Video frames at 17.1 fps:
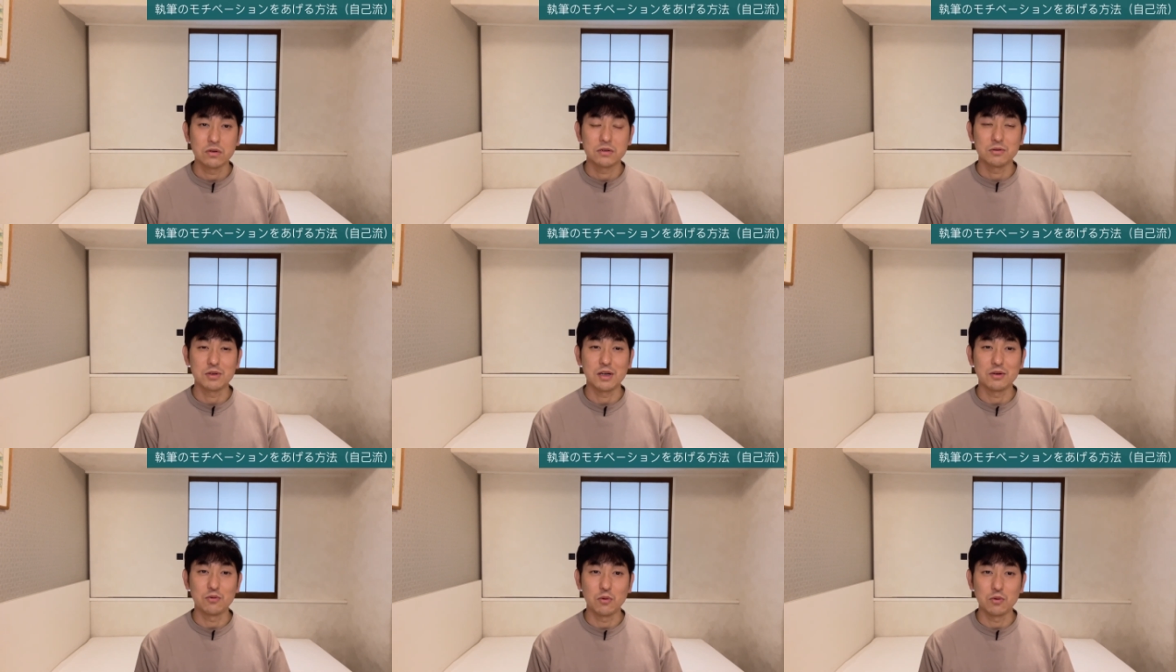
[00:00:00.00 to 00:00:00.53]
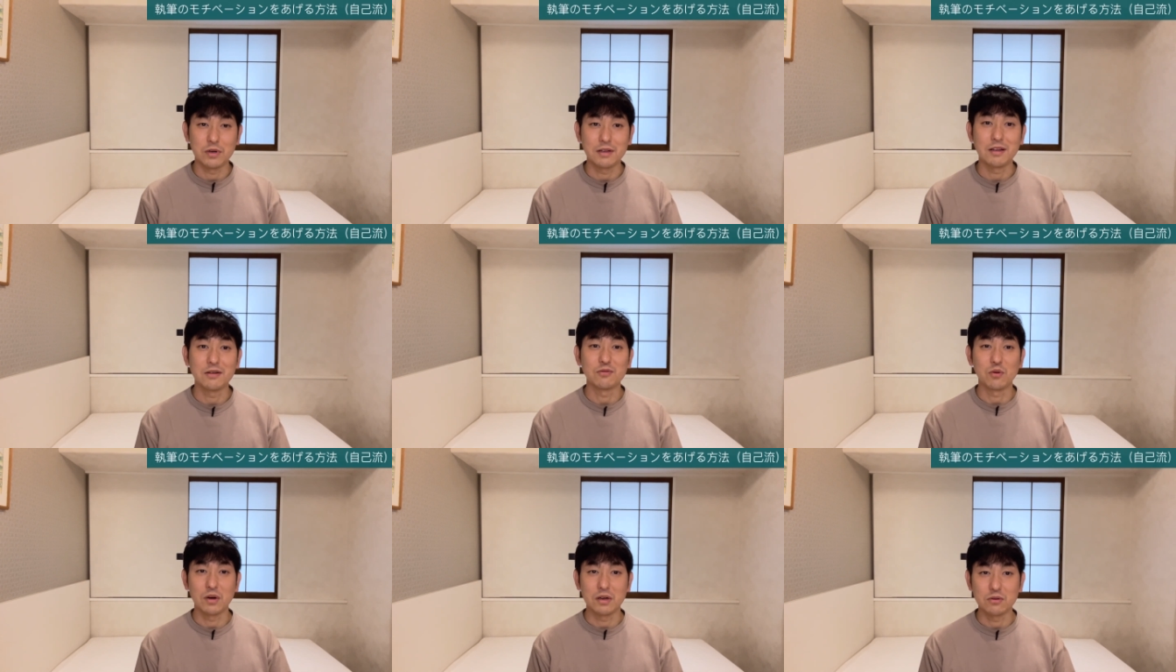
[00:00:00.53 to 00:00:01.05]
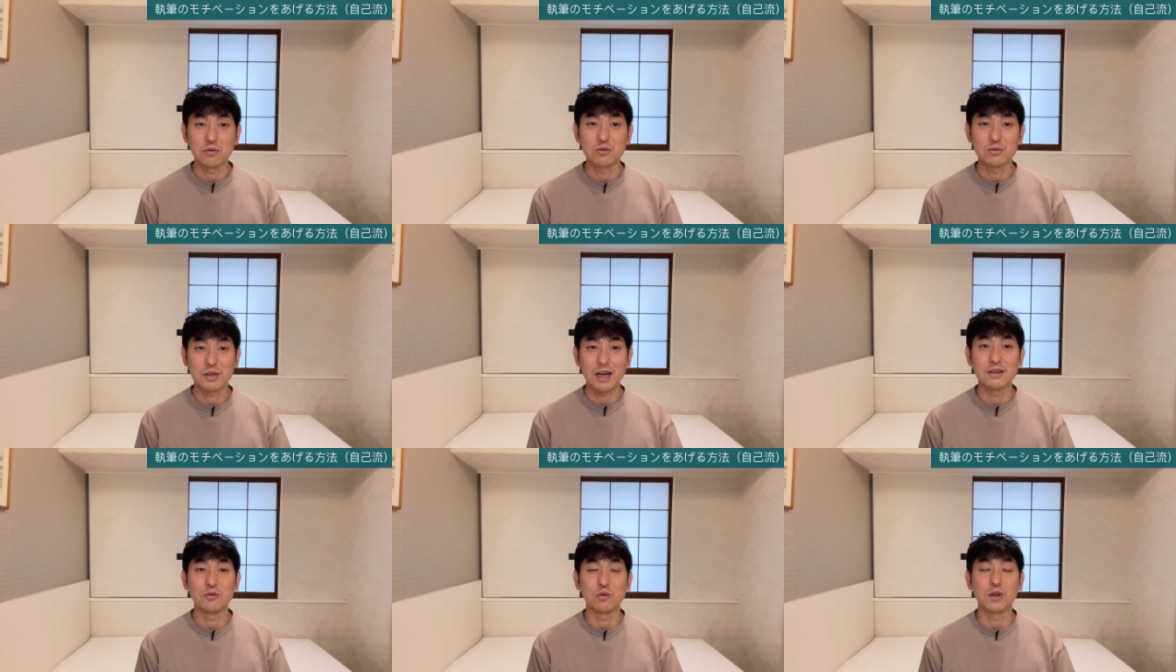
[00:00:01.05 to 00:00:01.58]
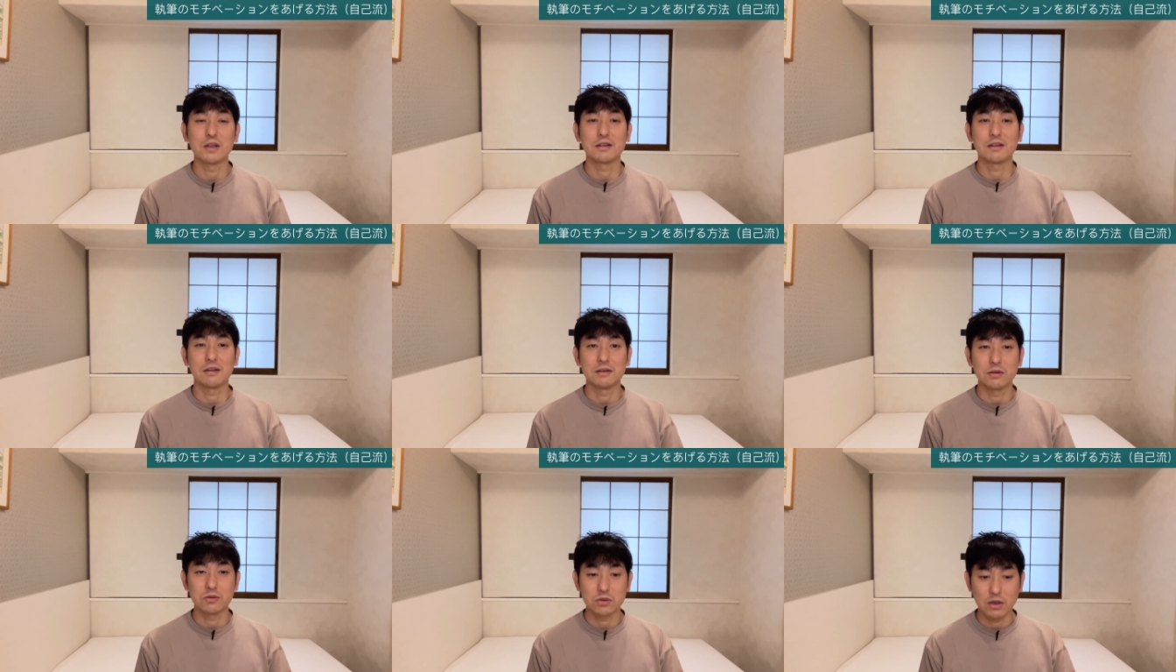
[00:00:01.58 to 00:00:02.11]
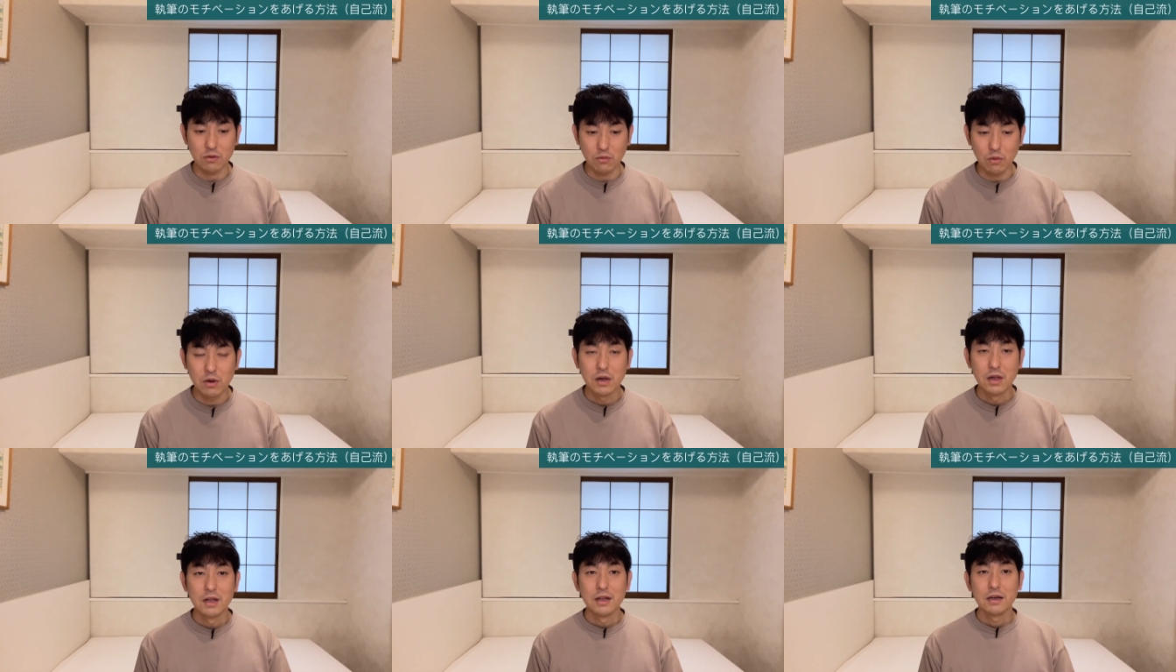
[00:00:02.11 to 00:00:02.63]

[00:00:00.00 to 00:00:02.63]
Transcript: 取材を受けてるのかという態度だったんですけども